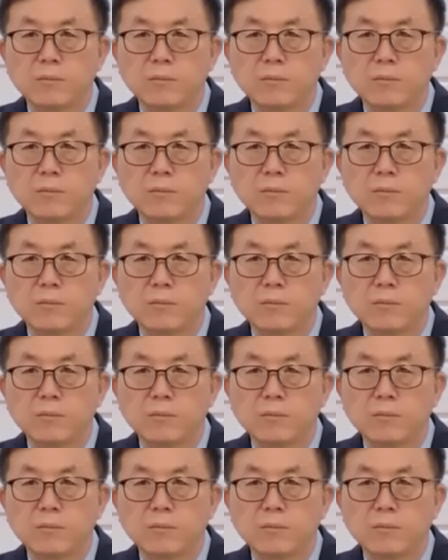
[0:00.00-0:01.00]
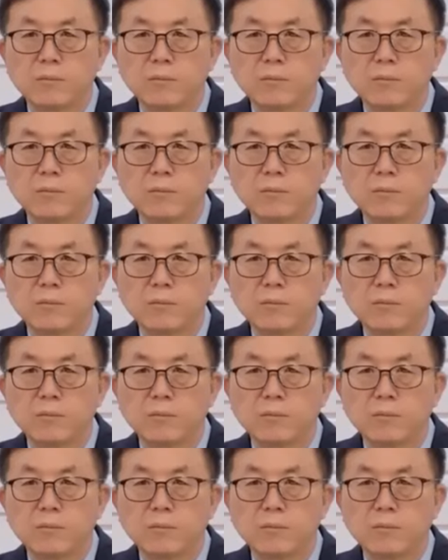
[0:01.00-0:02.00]
생명운동이 일어나는 역사
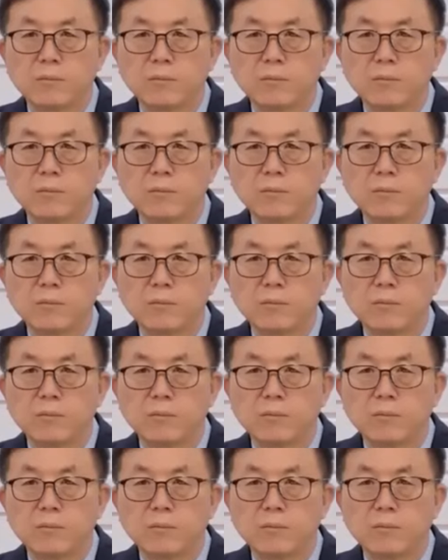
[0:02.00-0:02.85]
있게 하시고